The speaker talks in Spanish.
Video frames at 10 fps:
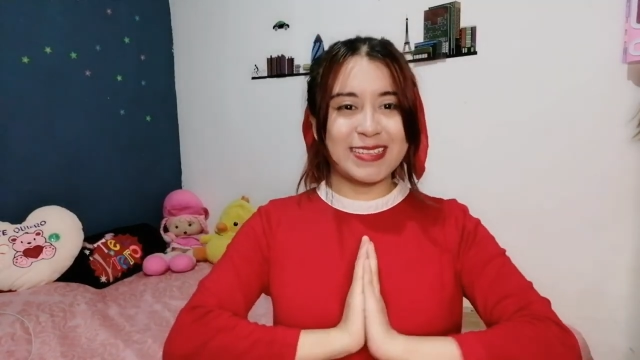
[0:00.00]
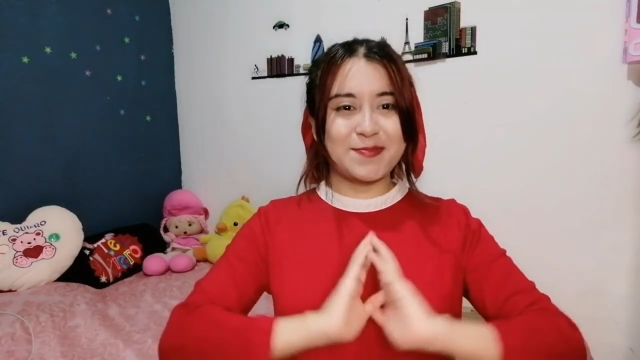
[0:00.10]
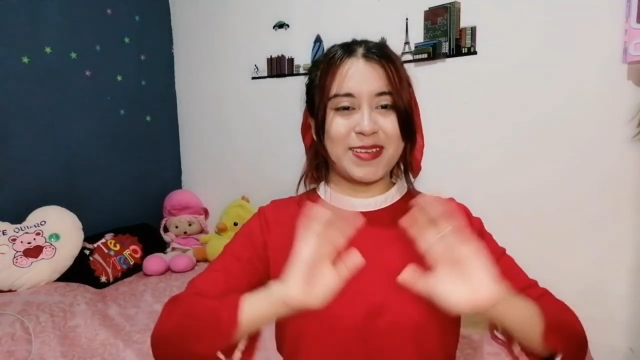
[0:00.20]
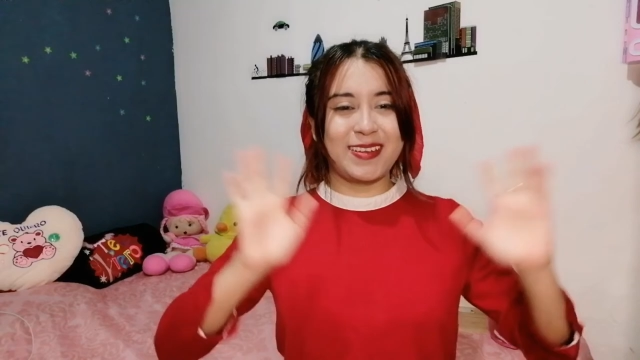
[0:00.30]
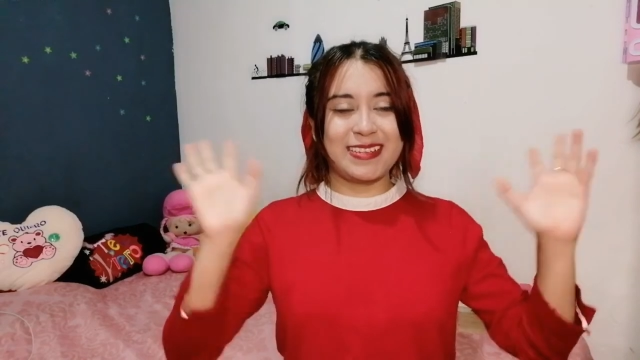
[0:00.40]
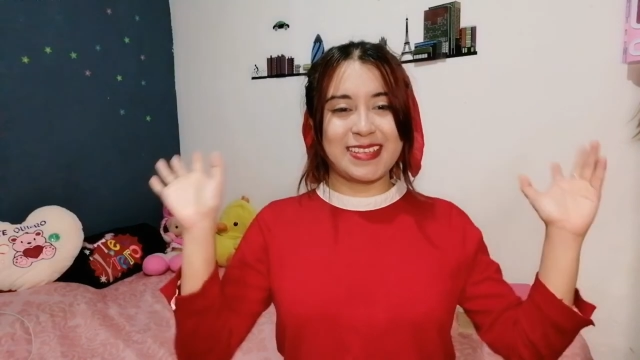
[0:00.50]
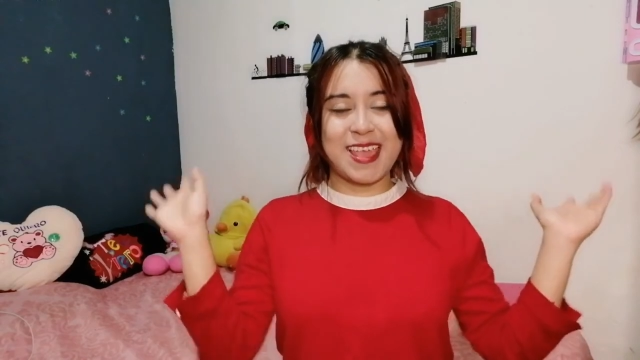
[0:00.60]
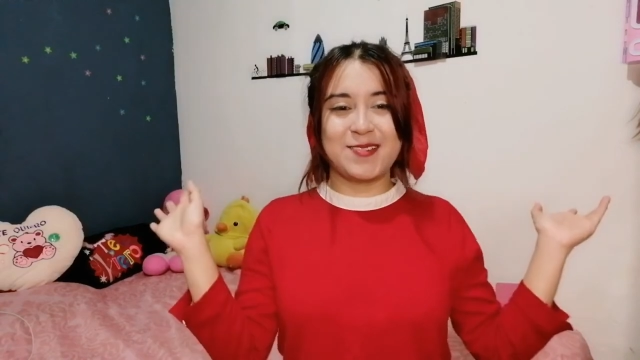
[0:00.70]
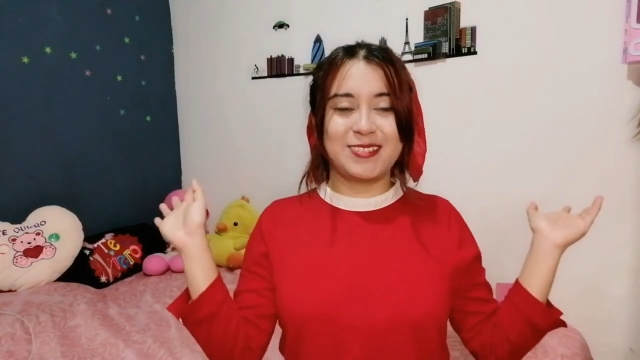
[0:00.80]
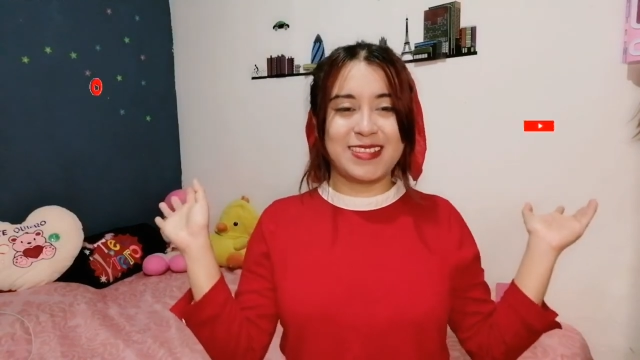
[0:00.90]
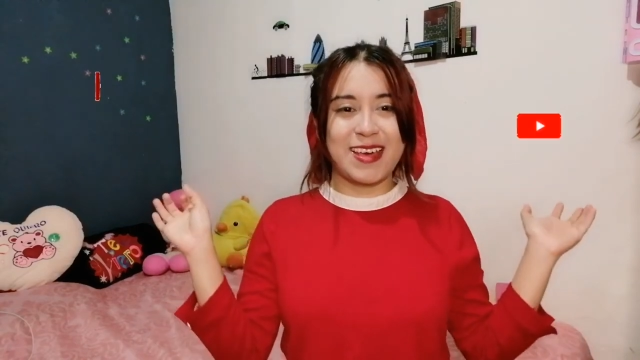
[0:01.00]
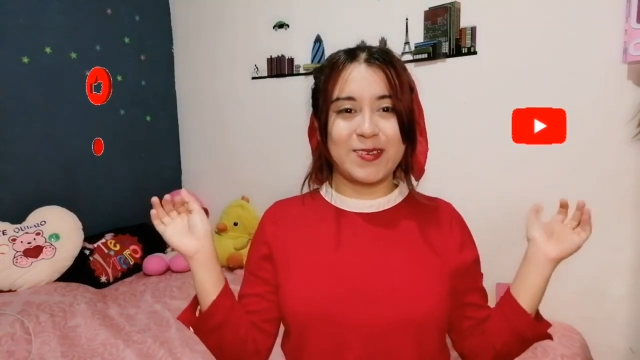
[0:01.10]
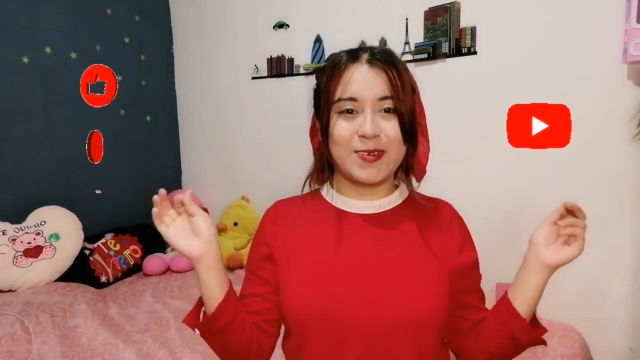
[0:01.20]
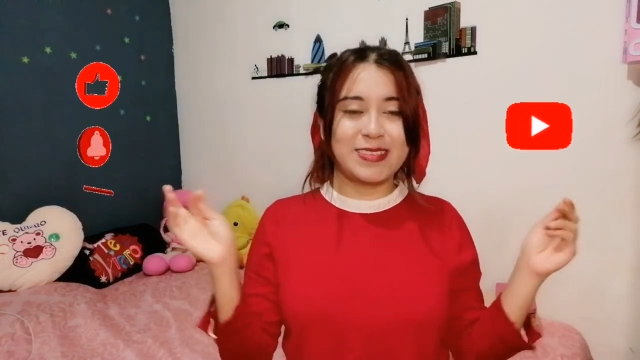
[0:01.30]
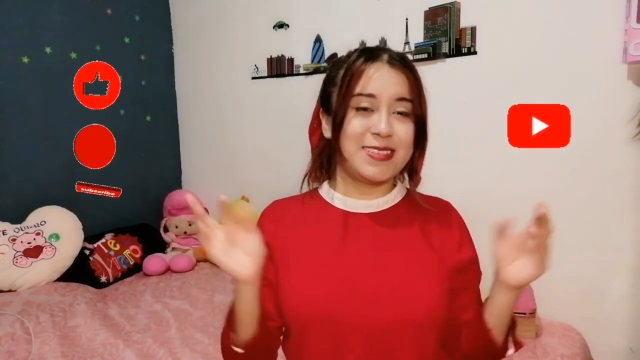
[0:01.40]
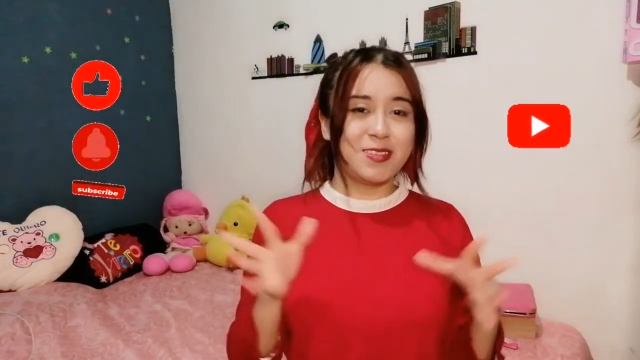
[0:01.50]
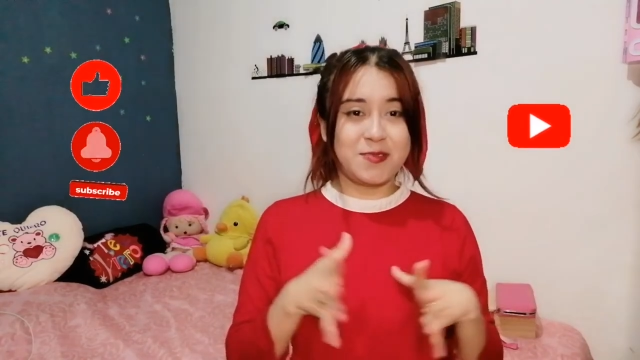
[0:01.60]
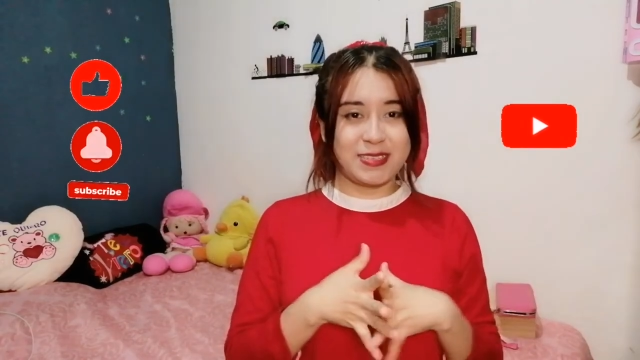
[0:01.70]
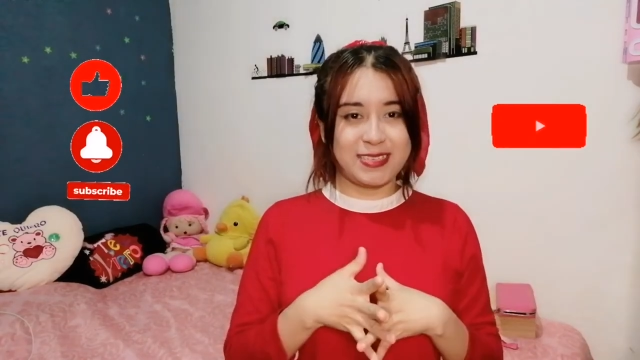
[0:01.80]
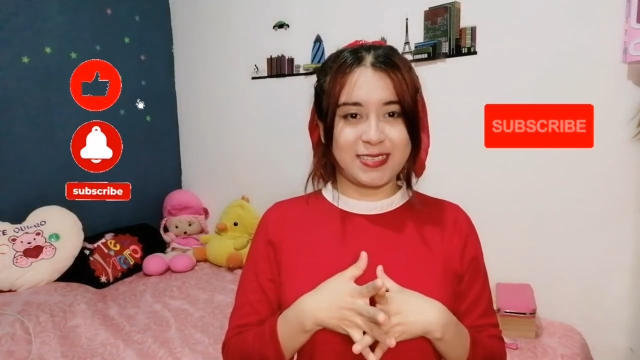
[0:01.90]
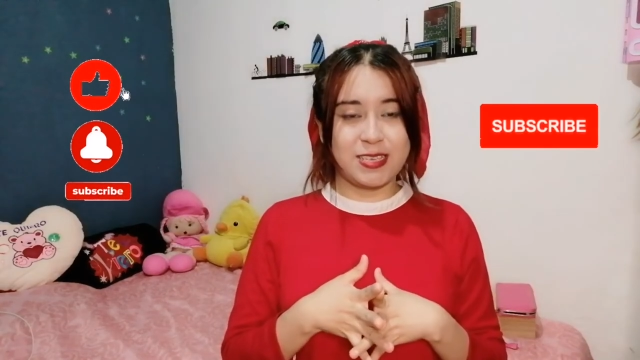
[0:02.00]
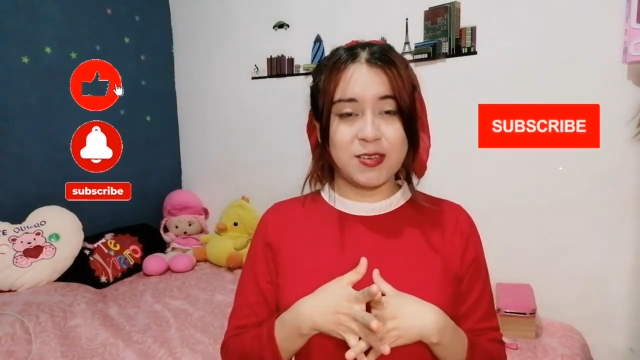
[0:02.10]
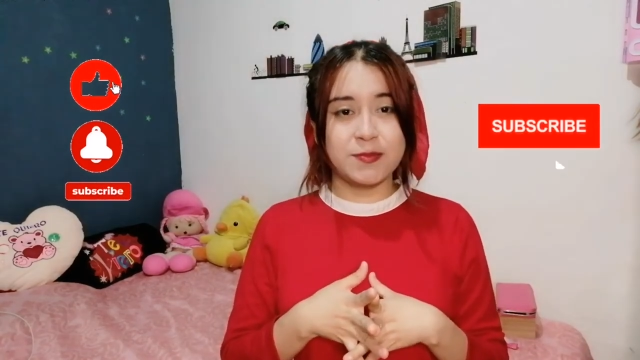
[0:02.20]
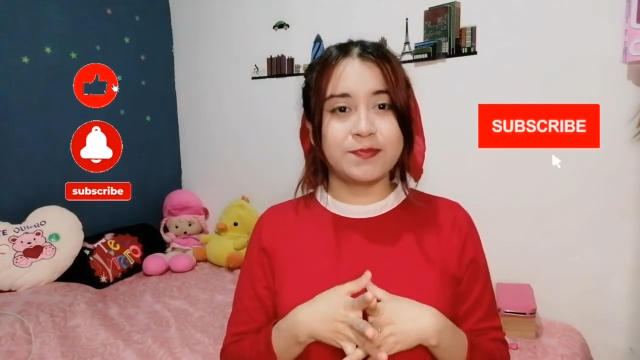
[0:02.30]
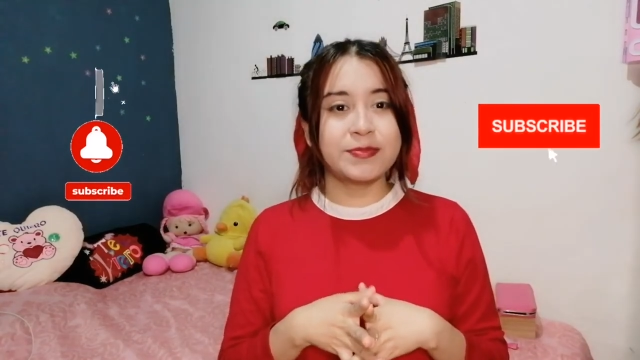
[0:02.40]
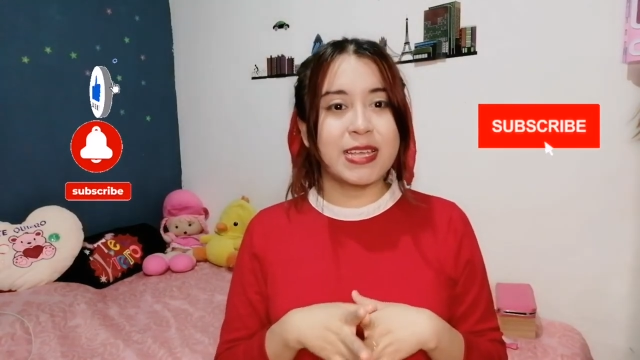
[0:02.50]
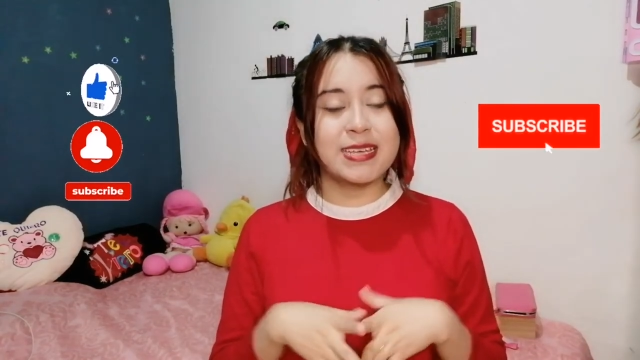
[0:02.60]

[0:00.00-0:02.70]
Espero les haya gustado esta nueva sección.